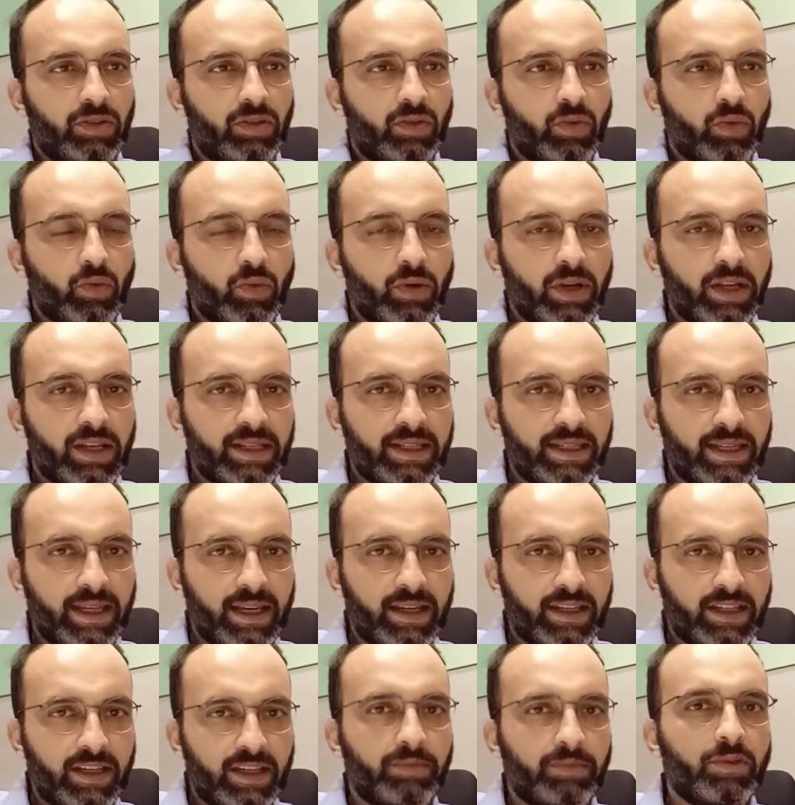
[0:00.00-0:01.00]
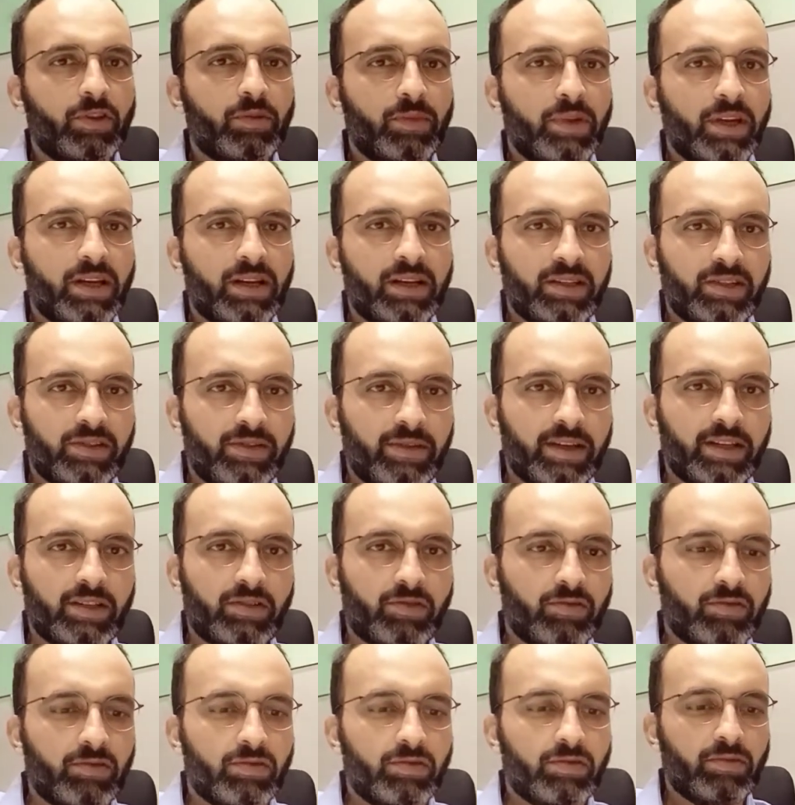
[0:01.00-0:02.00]
थोड़े से शब्दों में अगर स्ट्रेस
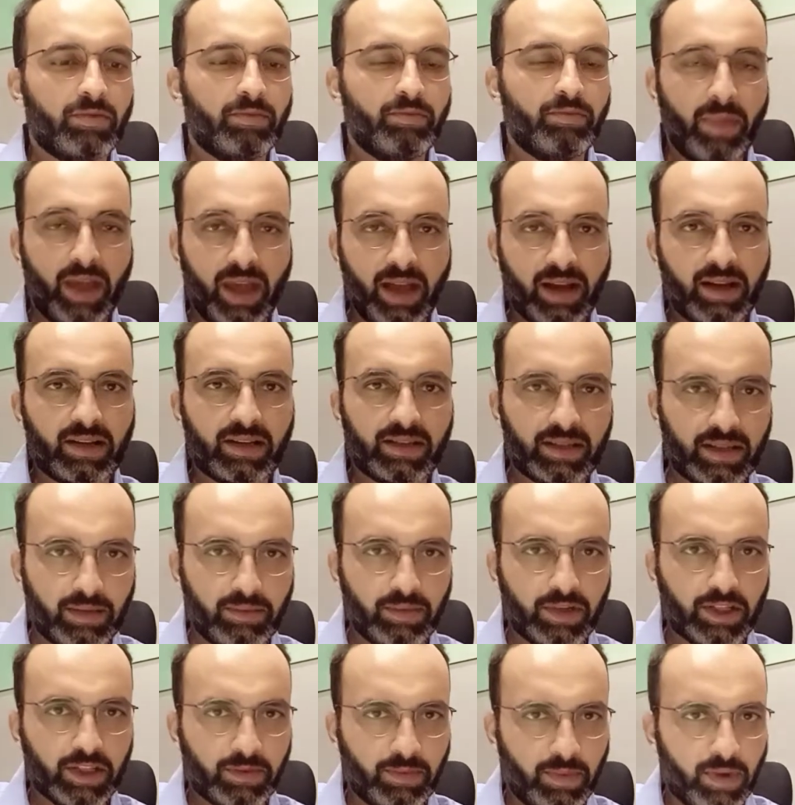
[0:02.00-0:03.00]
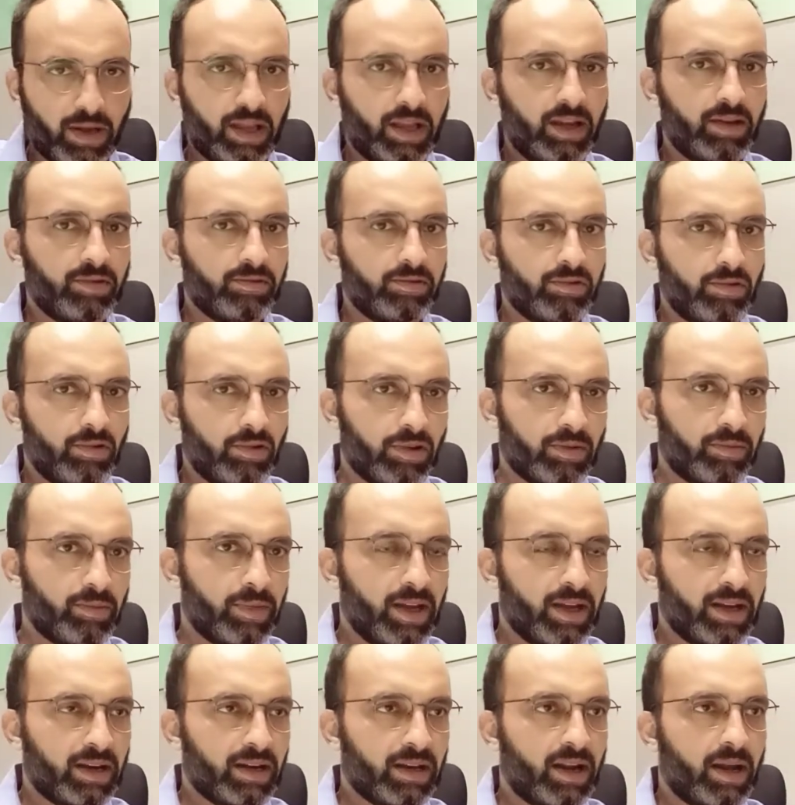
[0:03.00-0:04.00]
को मैं अगर समझ पाया हूँ और
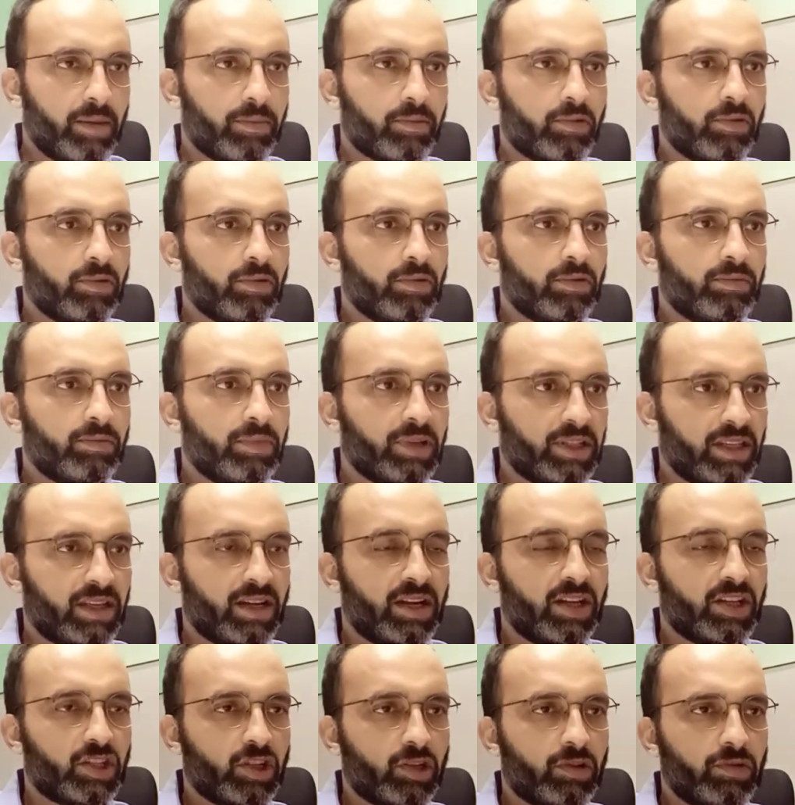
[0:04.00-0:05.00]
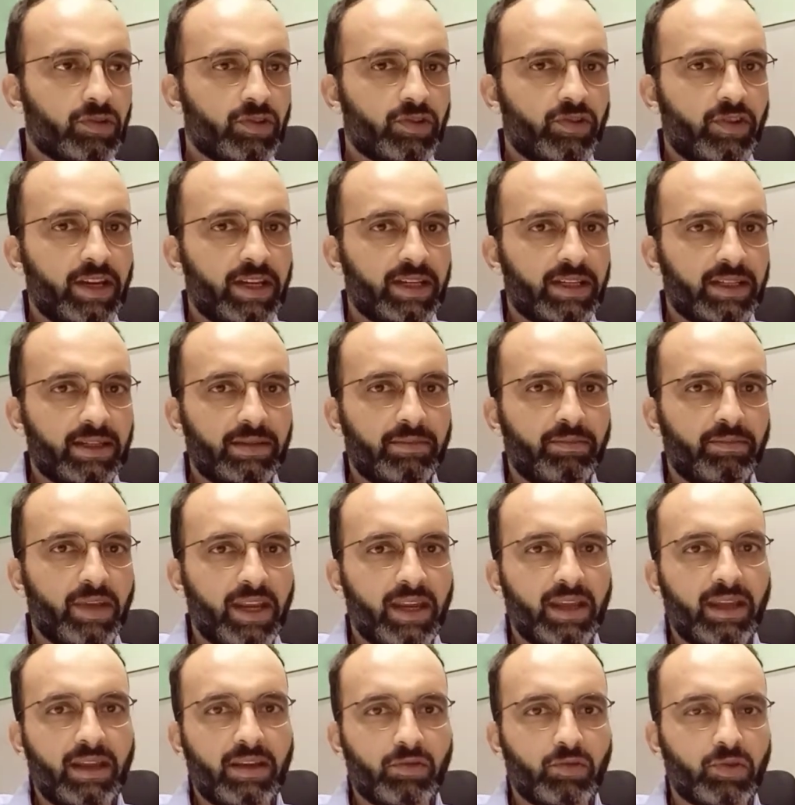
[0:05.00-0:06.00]
मैं अगर आपको बताना चाहूँ स्ट्रेस
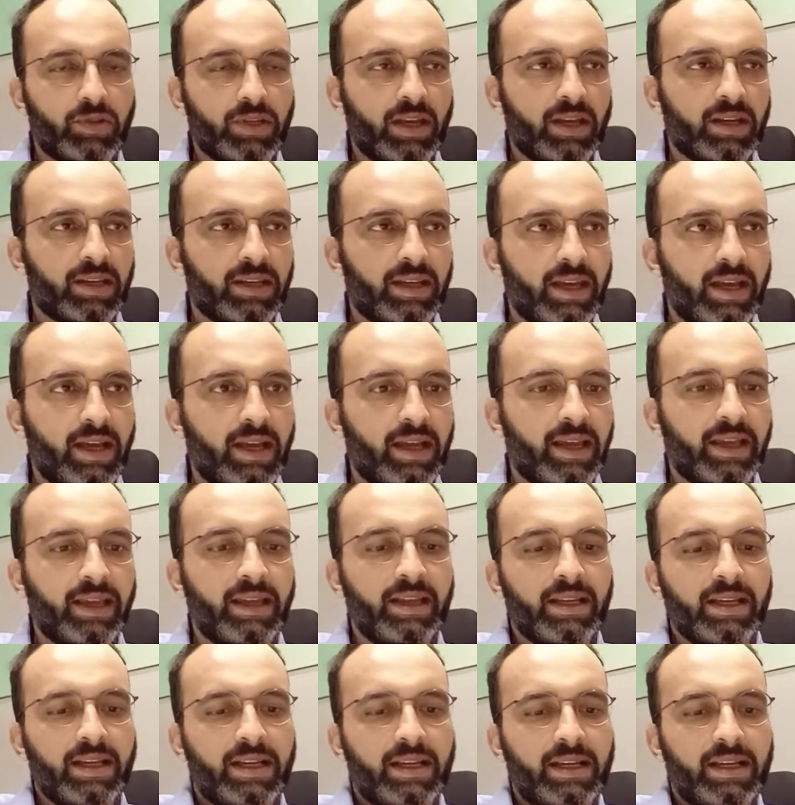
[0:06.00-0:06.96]
मेरे अनुसार क्या है